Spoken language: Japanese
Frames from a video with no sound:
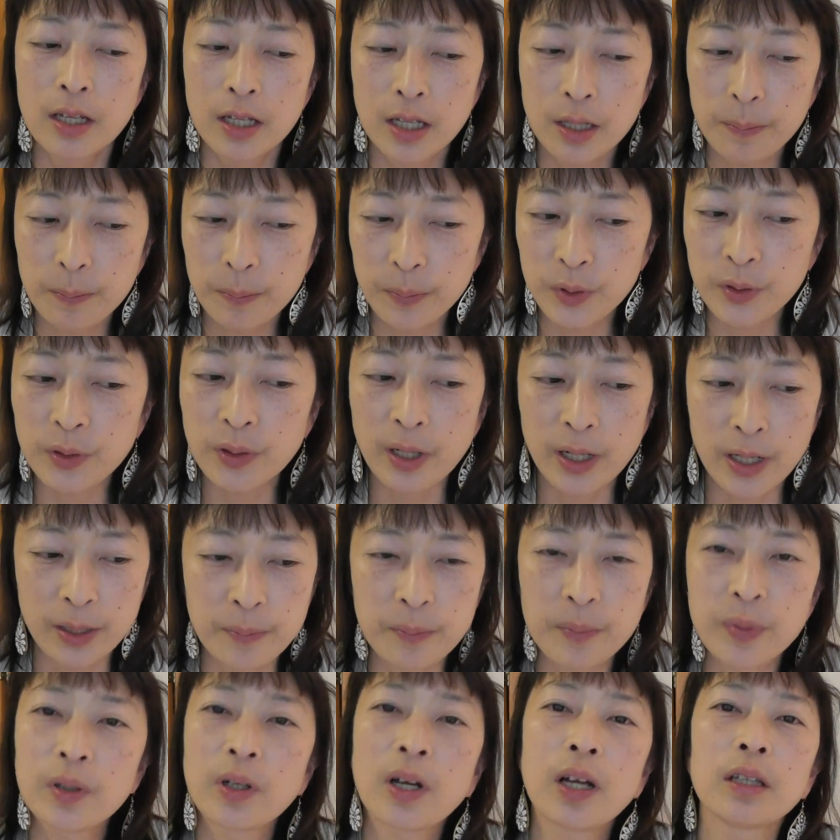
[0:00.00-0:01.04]
1分から1
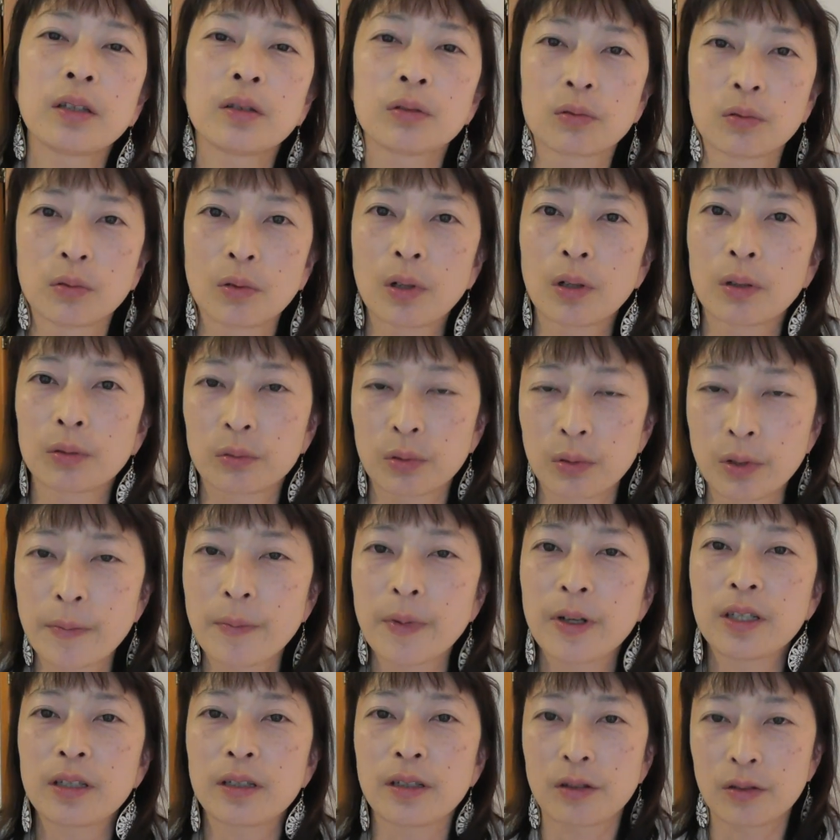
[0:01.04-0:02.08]
分半の動画を撮れ
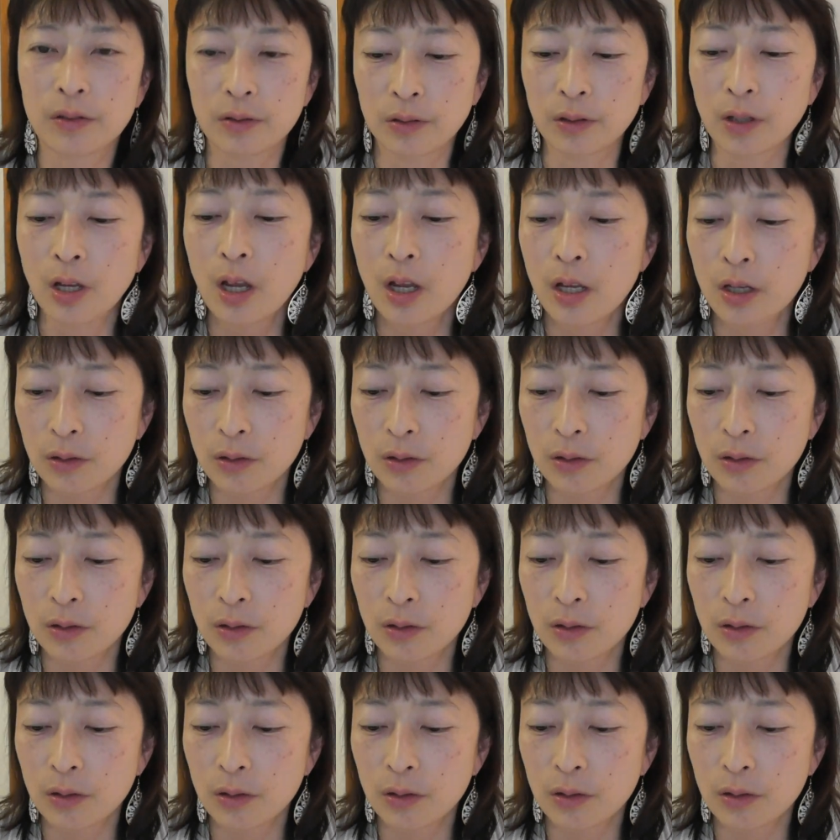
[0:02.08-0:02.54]
ばいいんです